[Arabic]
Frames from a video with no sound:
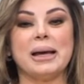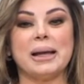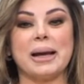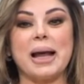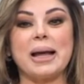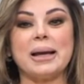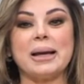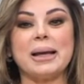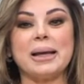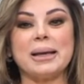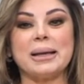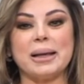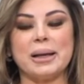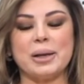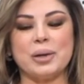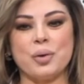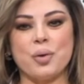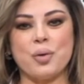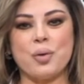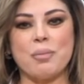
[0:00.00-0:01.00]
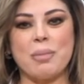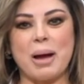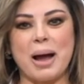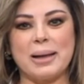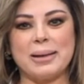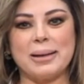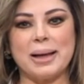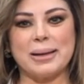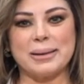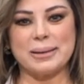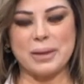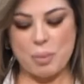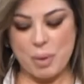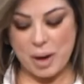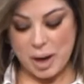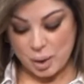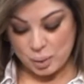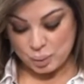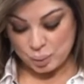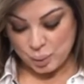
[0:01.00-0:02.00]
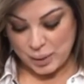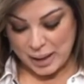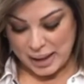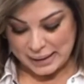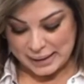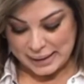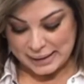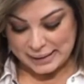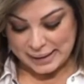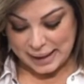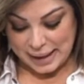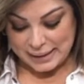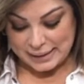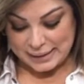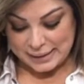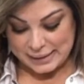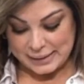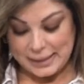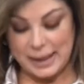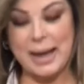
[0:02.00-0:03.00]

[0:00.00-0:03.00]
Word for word: رح نحكي اليوم عن التوحد ورح نحكي عن